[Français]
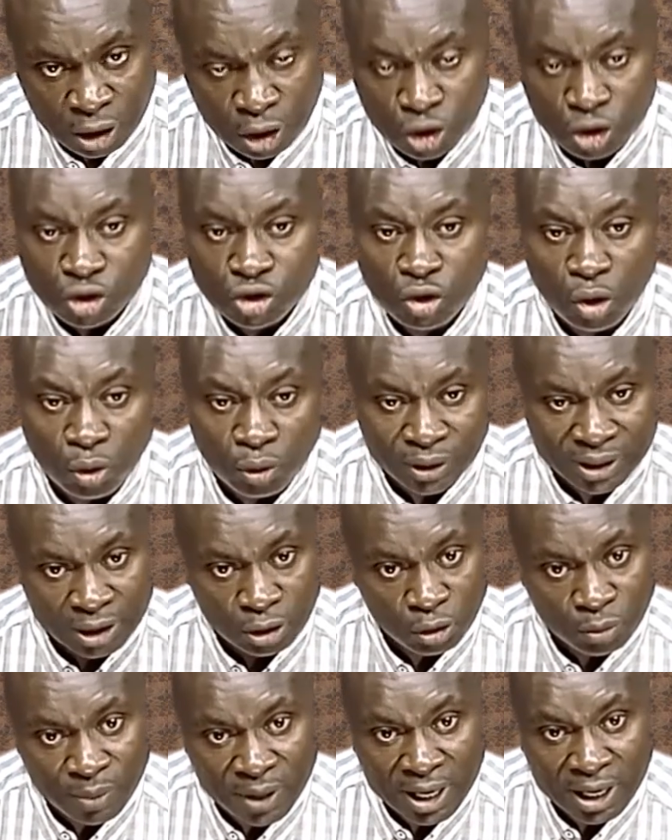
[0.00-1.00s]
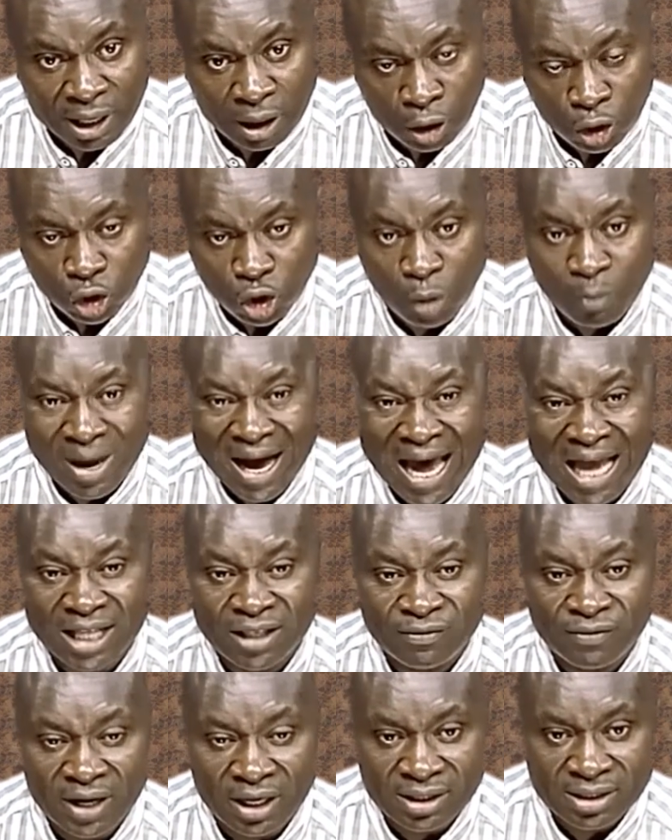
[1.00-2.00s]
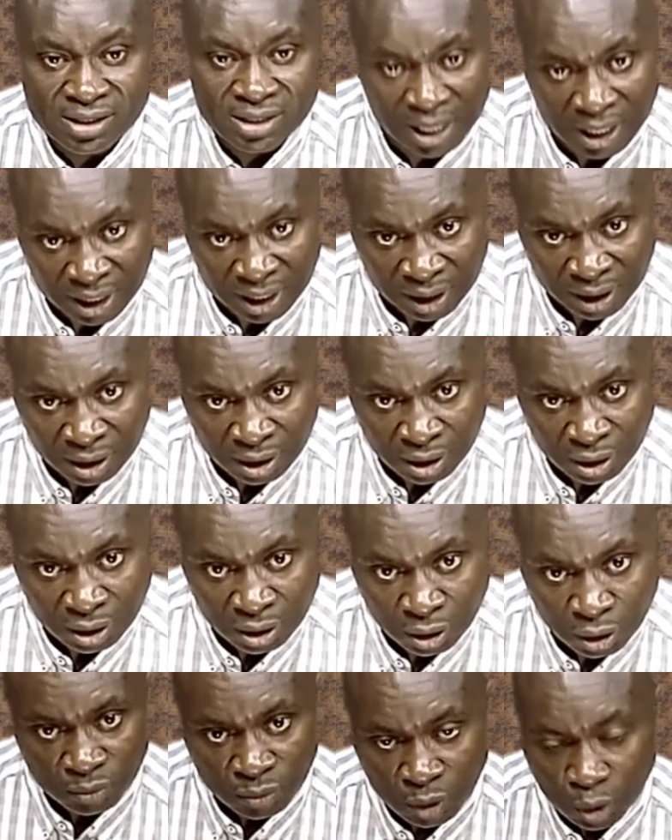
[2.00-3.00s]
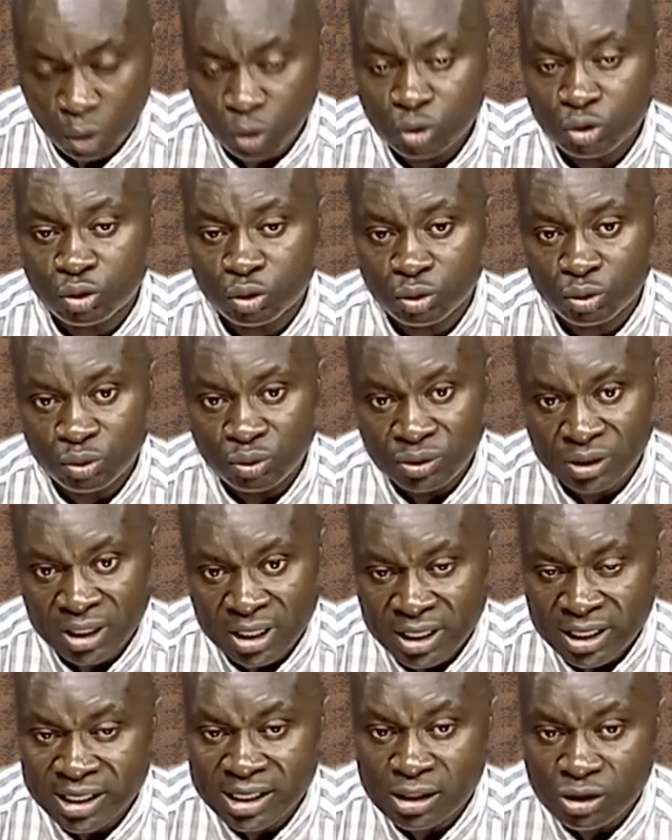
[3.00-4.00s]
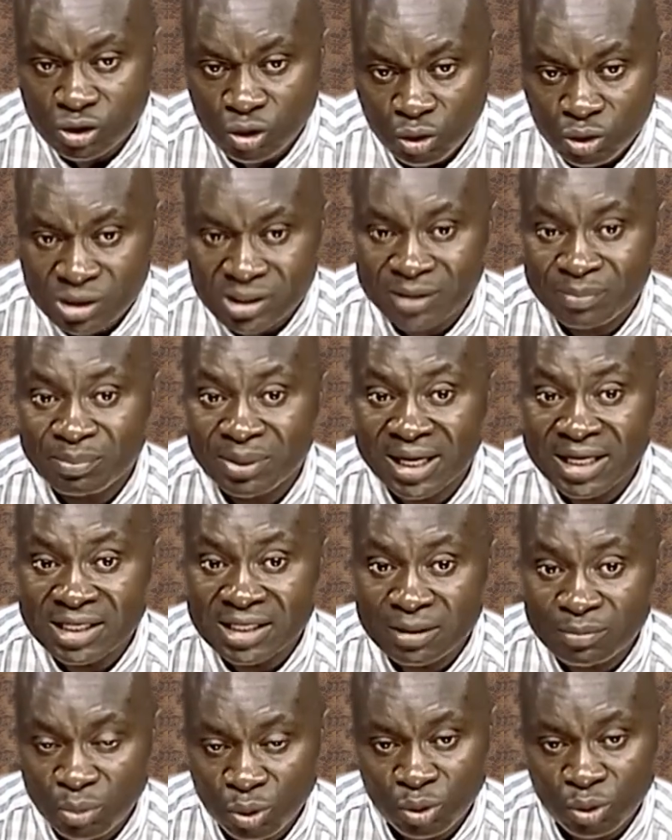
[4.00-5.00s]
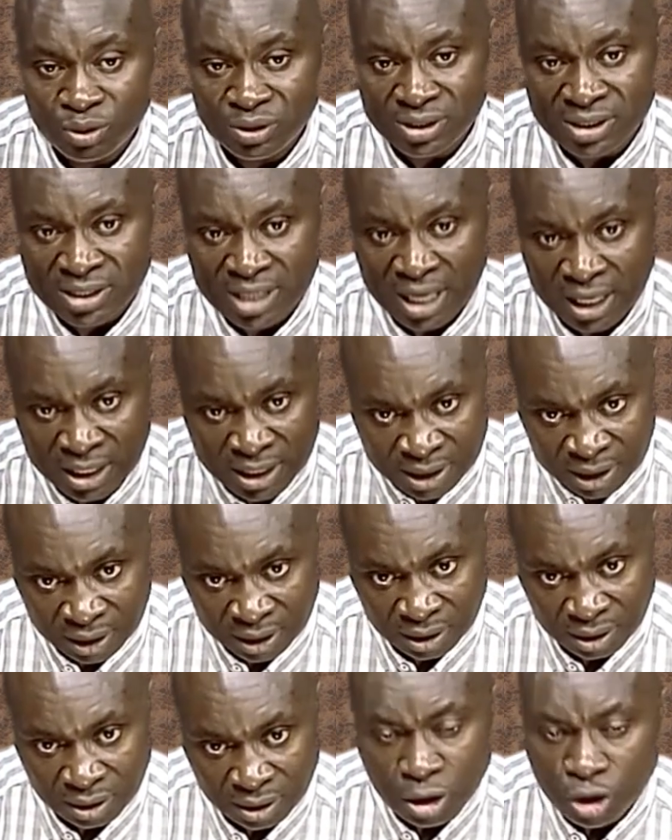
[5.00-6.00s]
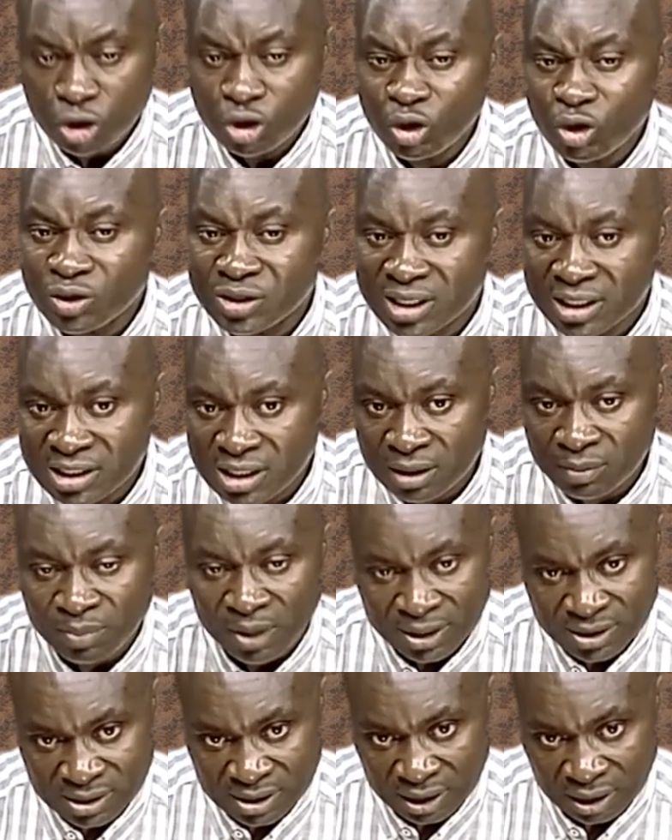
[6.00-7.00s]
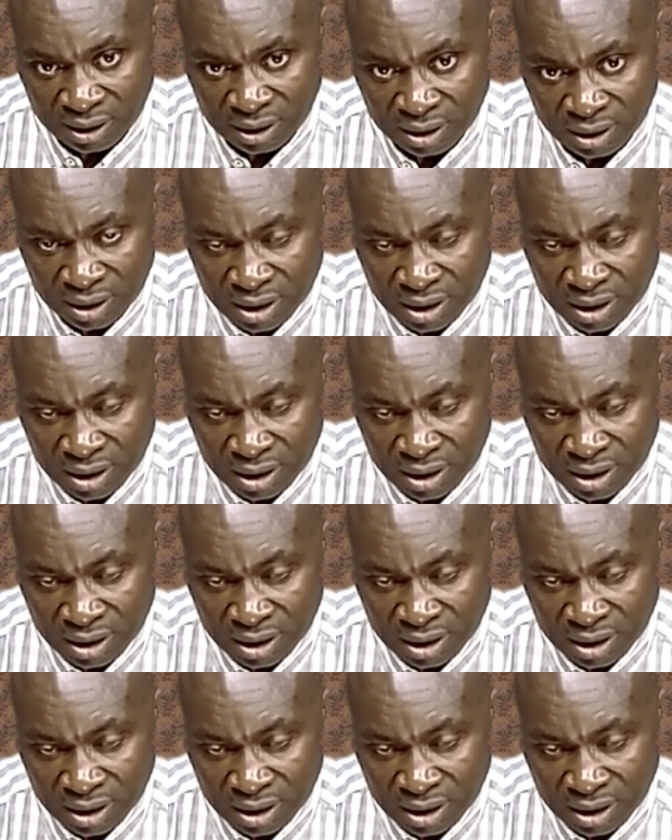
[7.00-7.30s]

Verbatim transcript: son Rigobert comme adversaire Aujourd'hui, ils sont ses principaux alliés. Que s'est-il passé